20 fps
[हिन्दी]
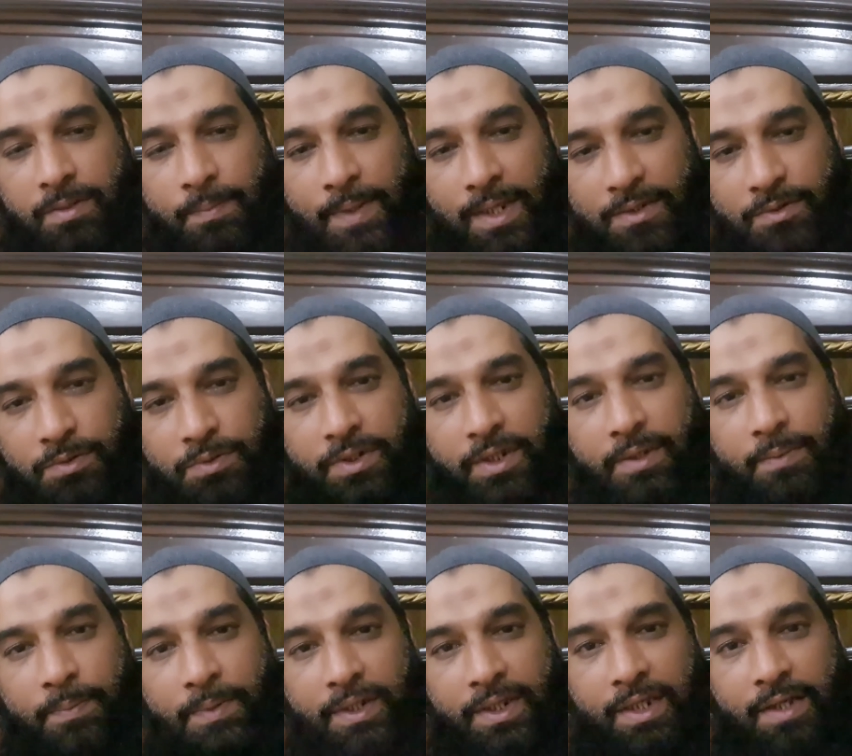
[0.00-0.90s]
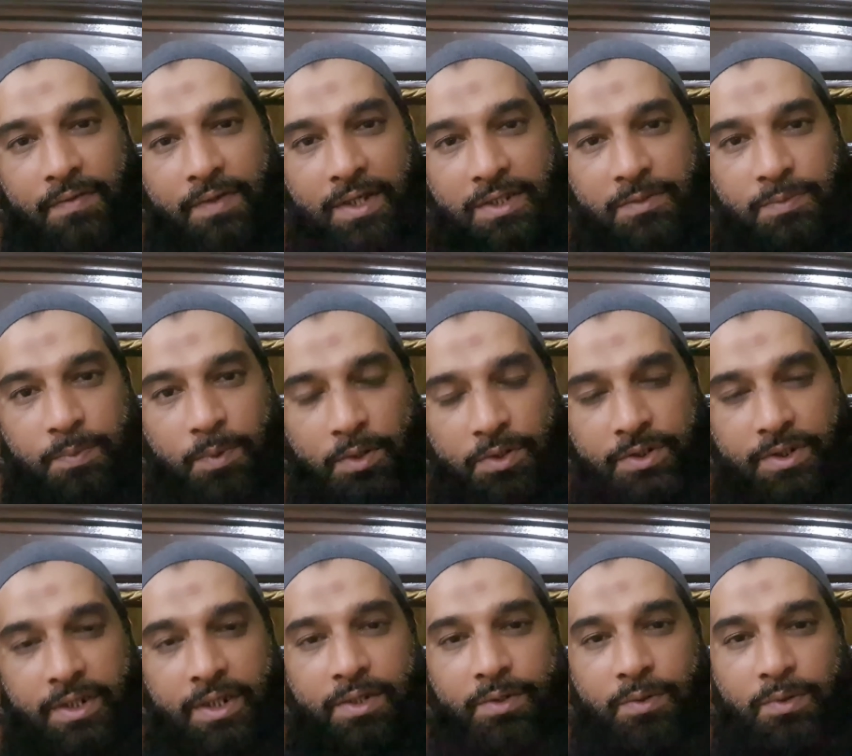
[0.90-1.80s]
समातों तक मेरी आवाज़
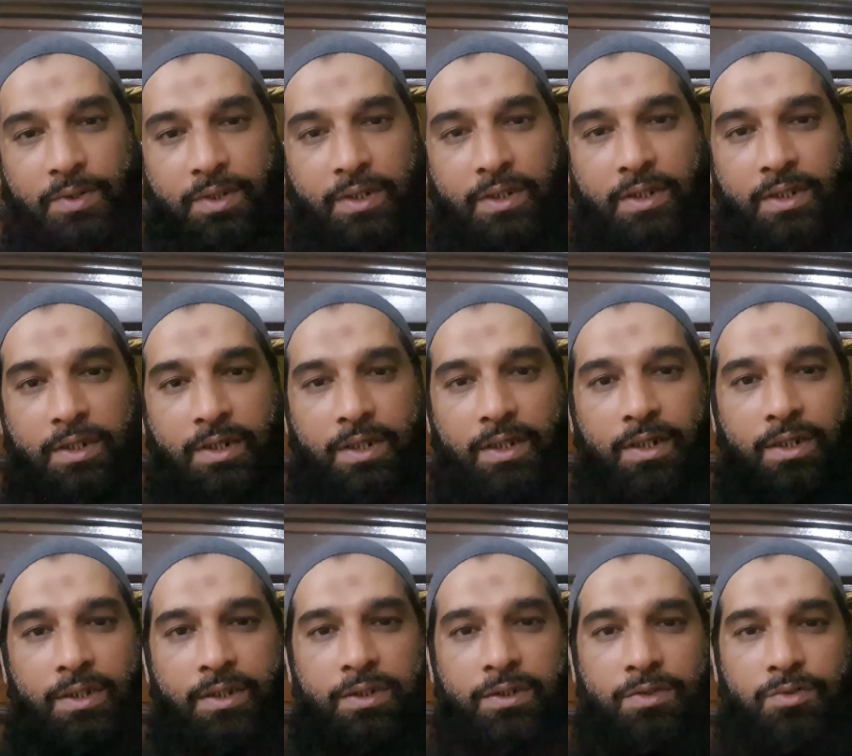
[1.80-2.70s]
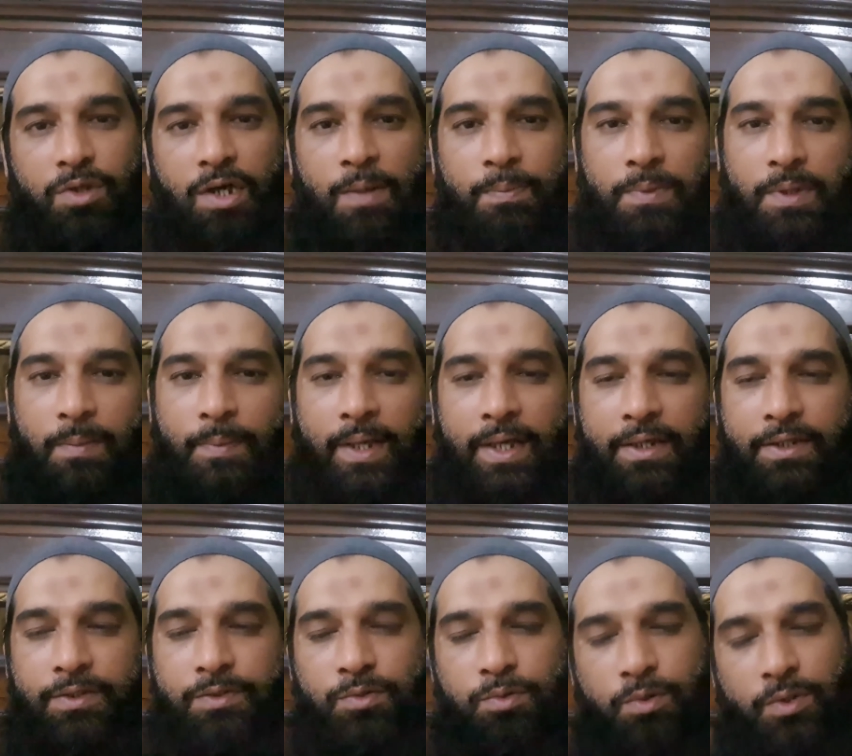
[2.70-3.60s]
पहुंच रही होगी तो आपका
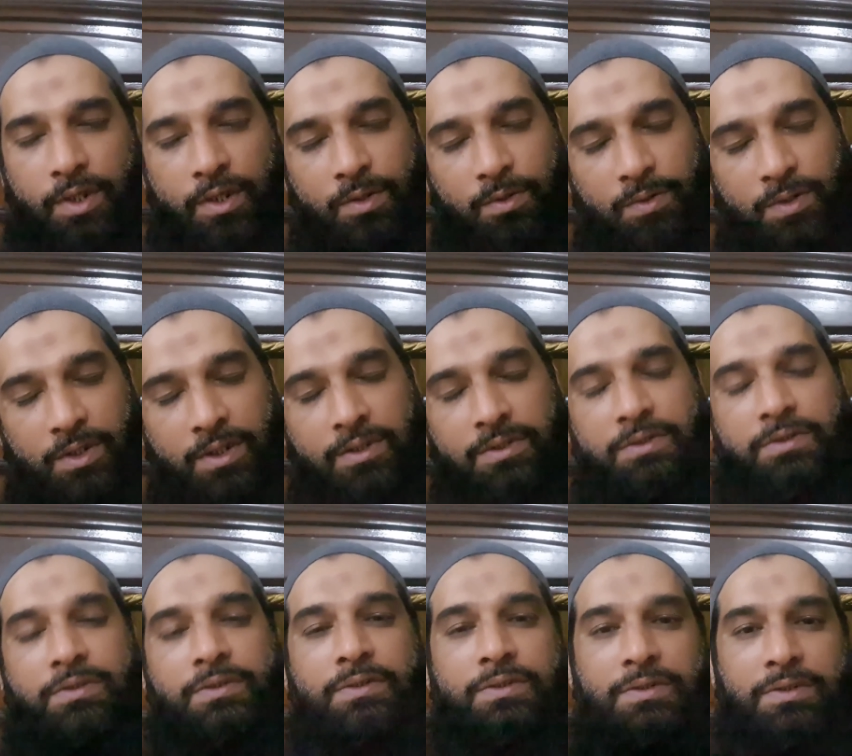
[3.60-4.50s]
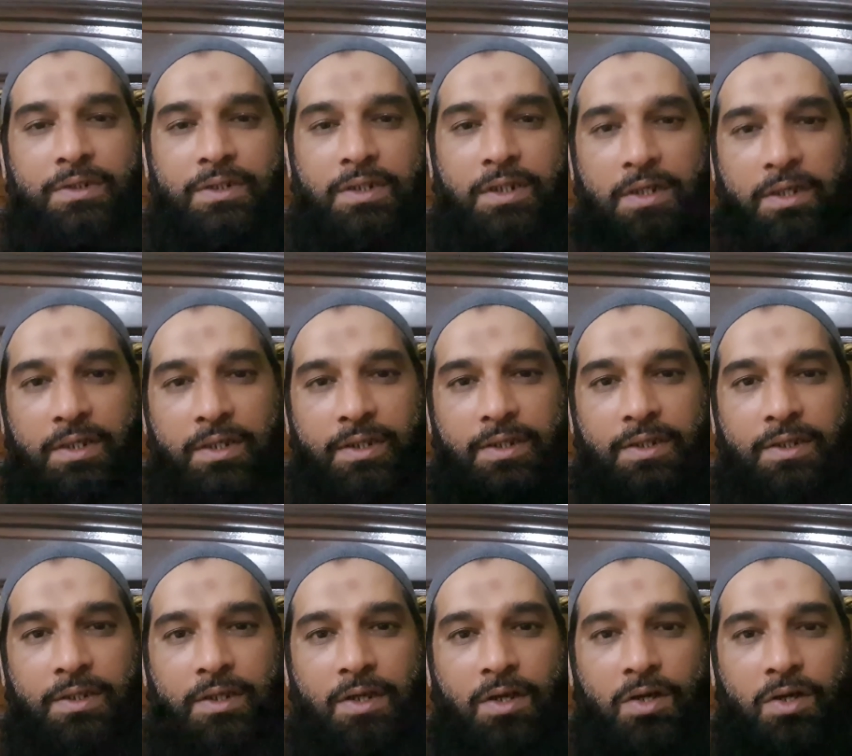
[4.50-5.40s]
भाई सो गया
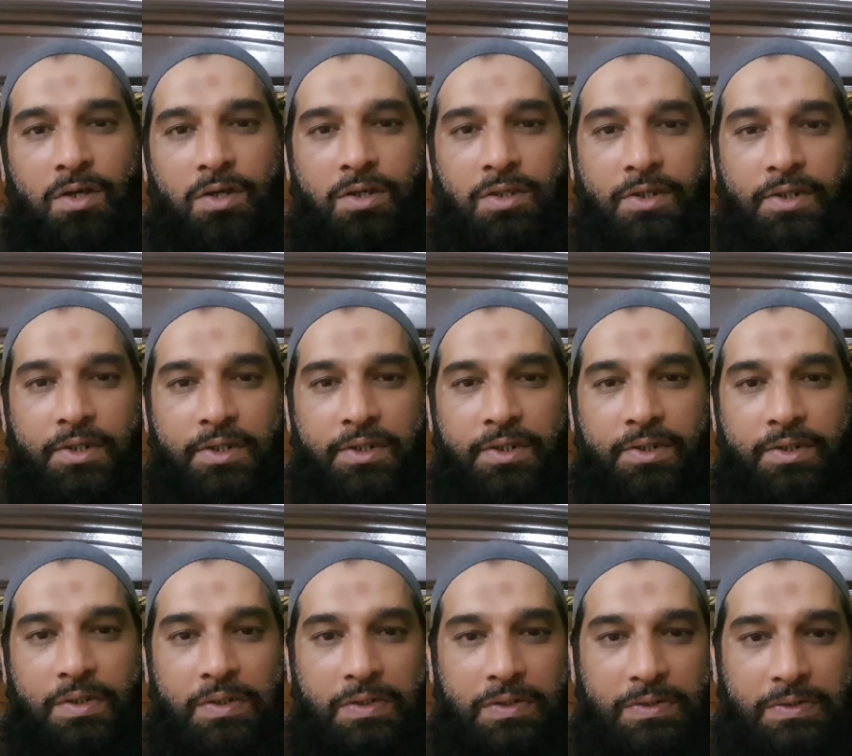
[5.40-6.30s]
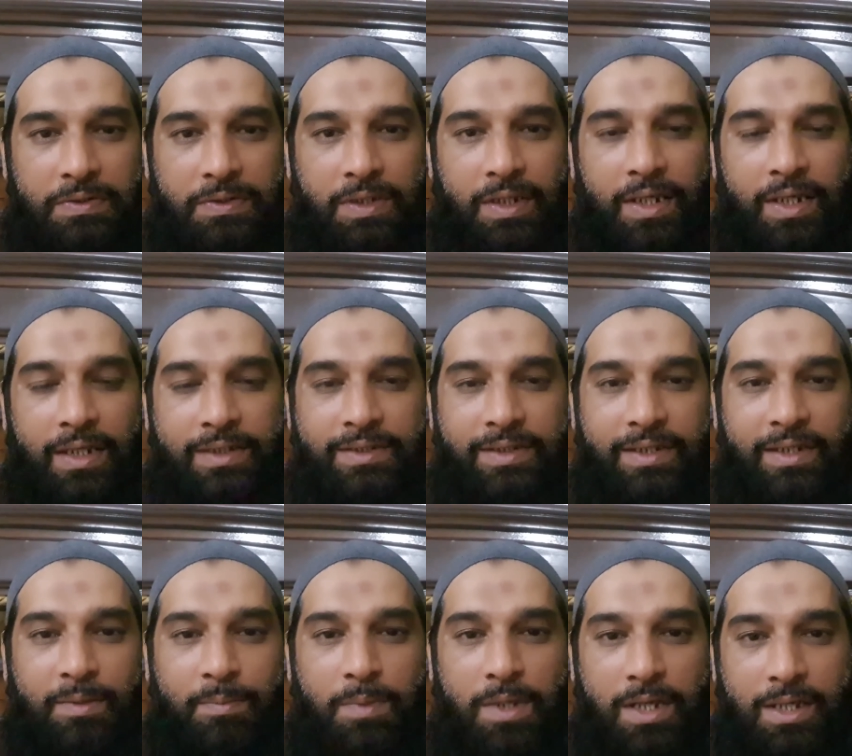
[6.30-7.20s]
होगा और अल्लाह से
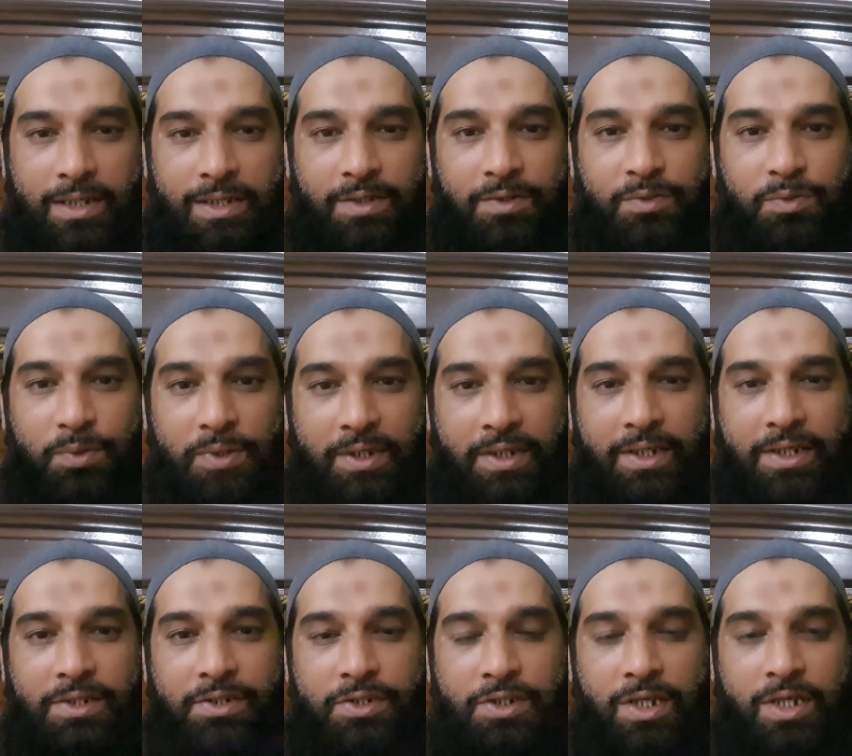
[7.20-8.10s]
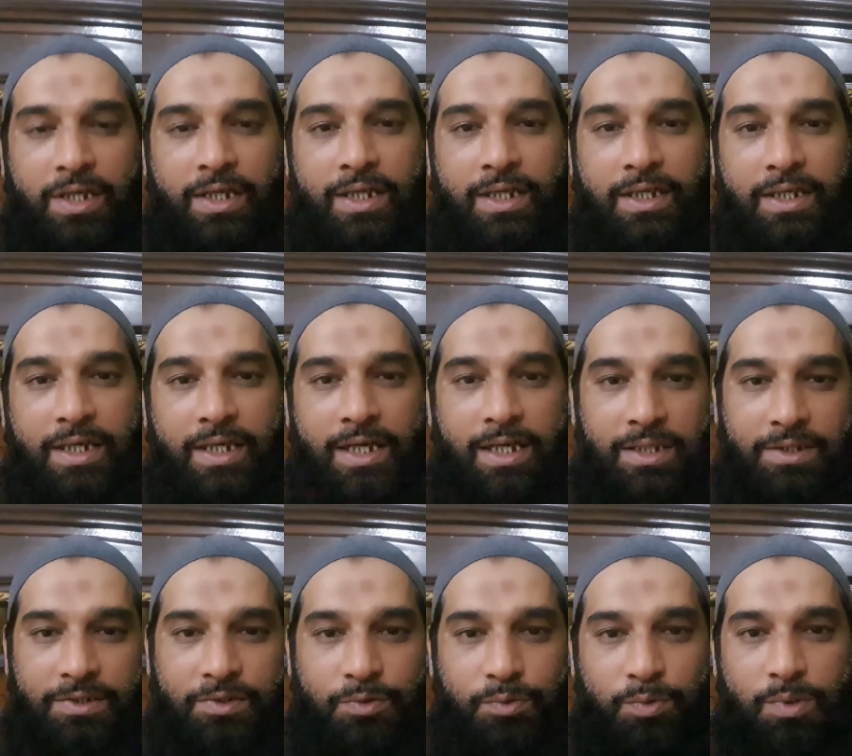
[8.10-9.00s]
ये मांग कर सोएंगे इन कि
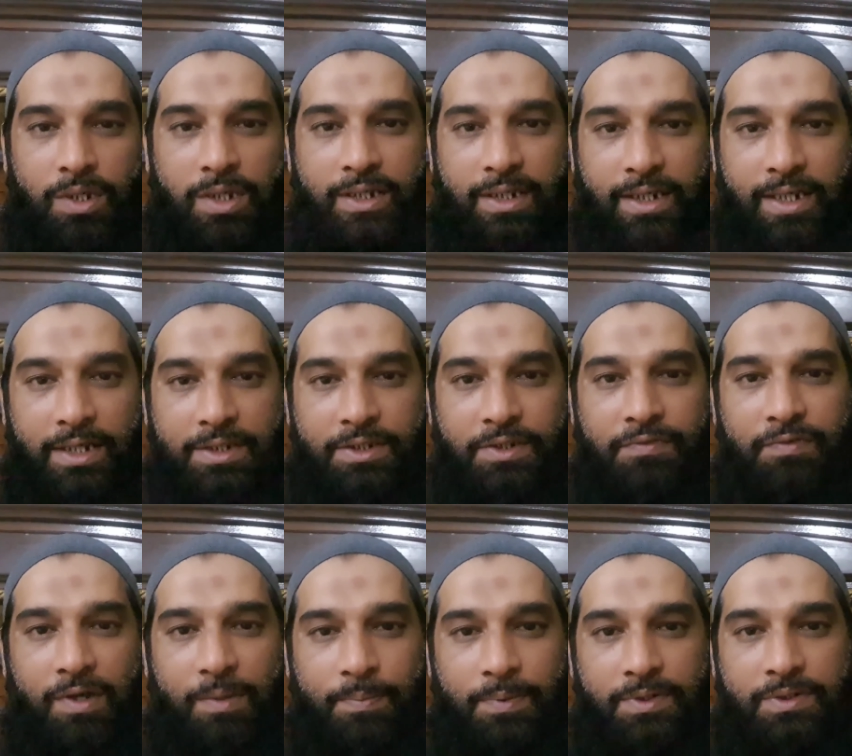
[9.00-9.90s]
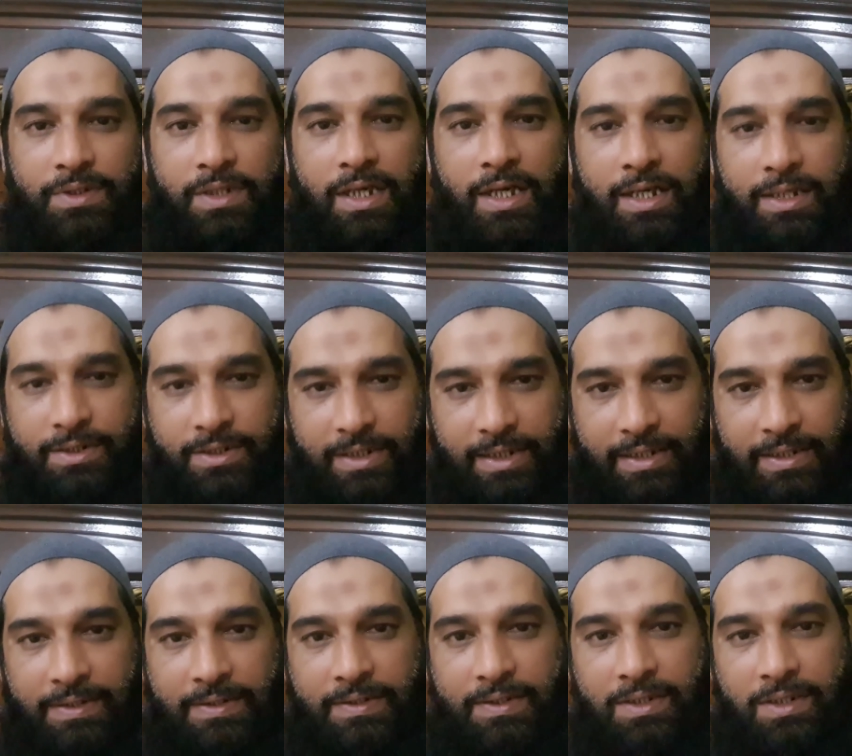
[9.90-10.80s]
आज दुआ कराची वापस आ जाए